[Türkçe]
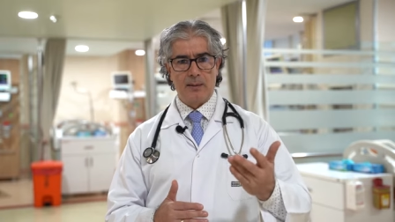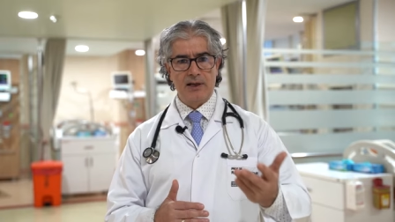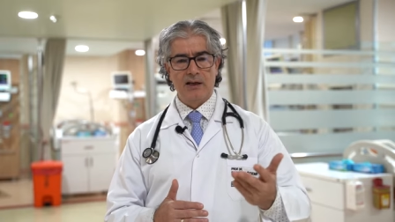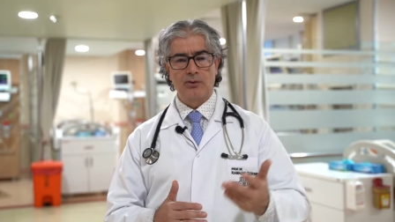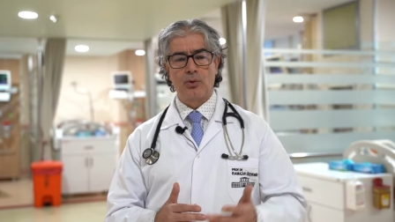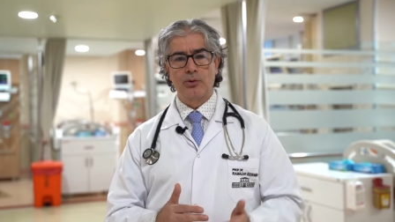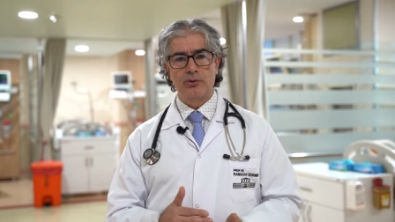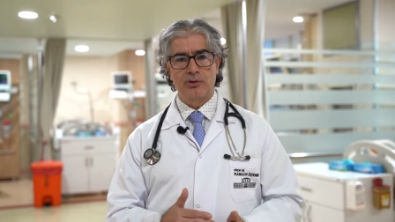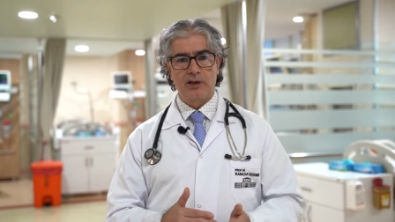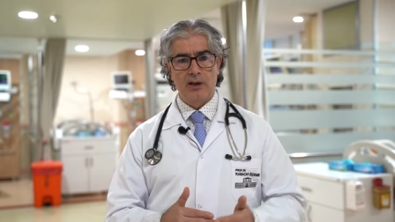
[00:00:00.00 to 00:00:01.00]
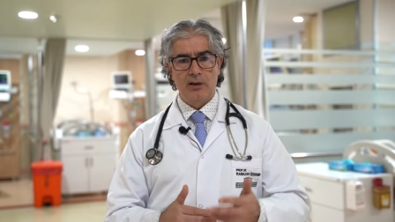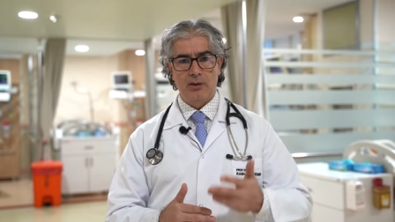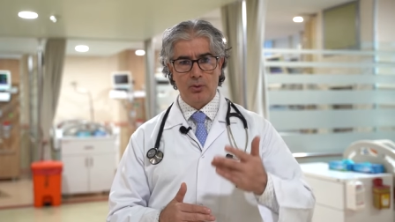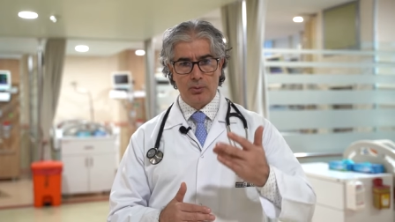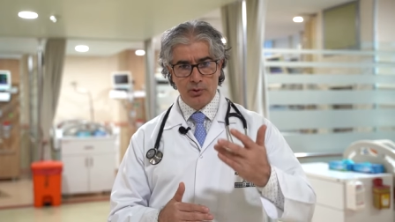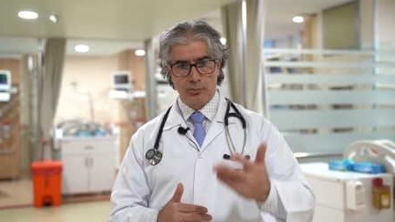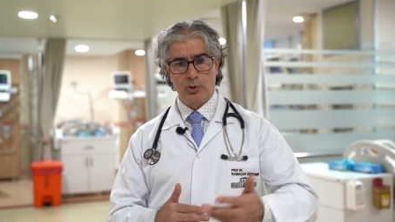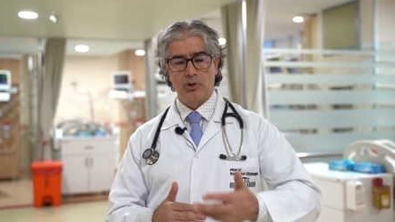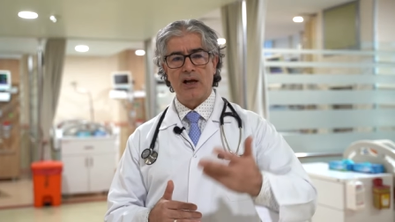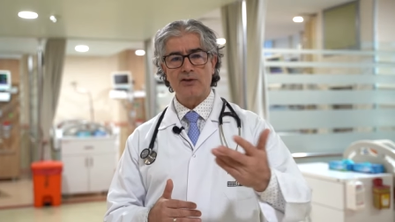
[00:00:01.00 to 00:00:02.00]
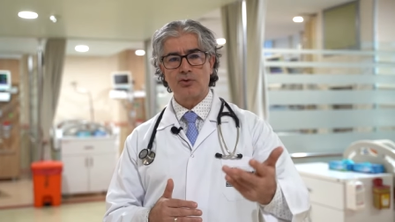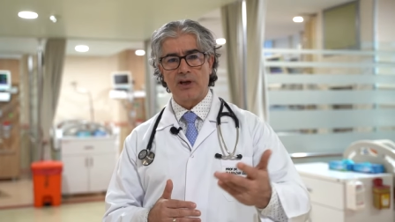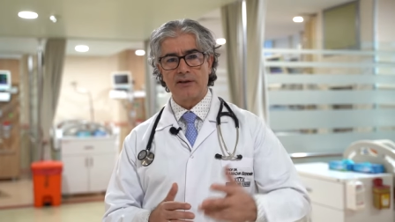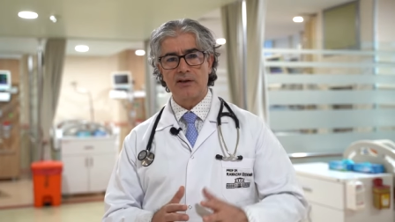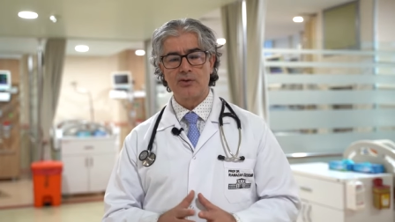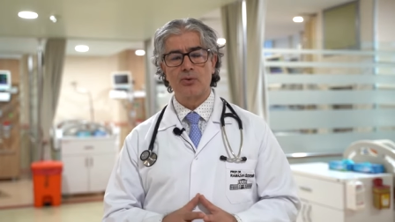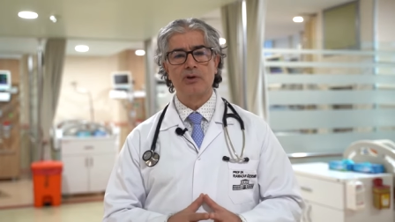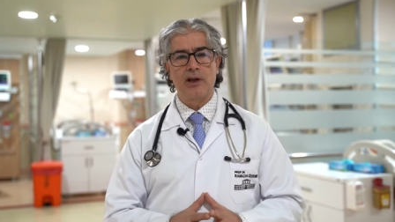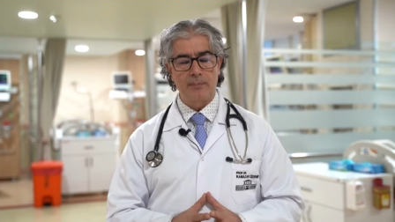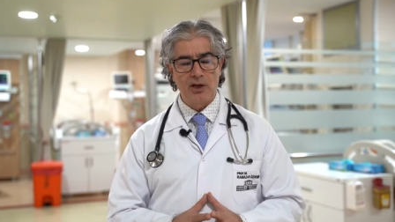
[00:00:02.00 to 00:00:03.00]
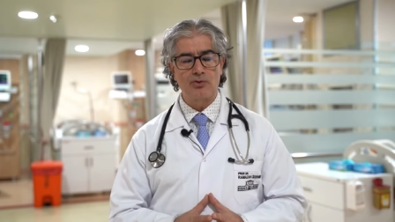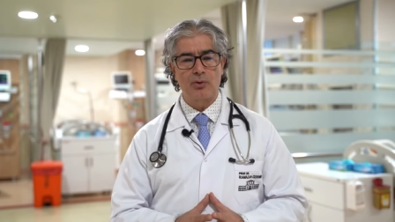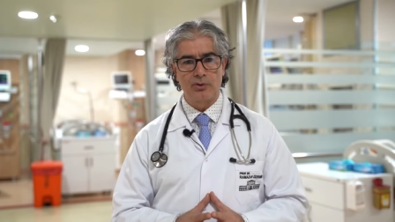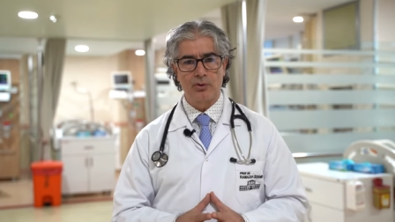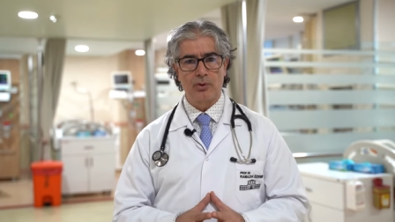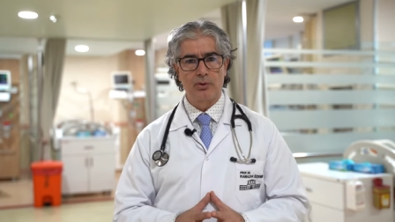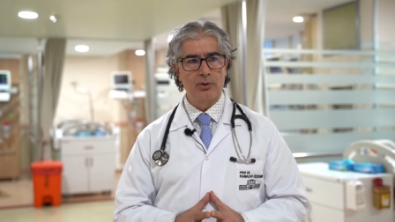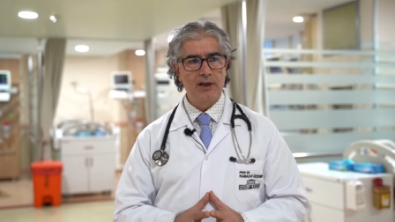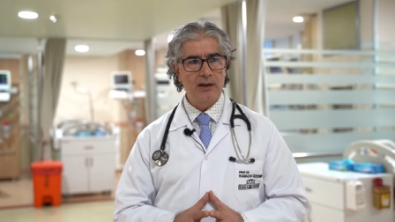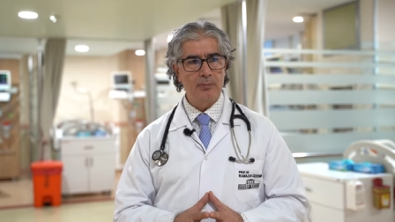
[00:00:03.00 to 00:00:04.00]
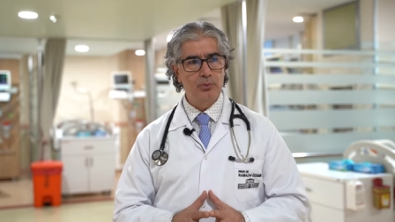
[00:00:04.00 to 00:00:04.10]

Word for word: ameliyat olduğunda ömür boyu kan sulandırıcı kullanmak zorunda oluyorlar.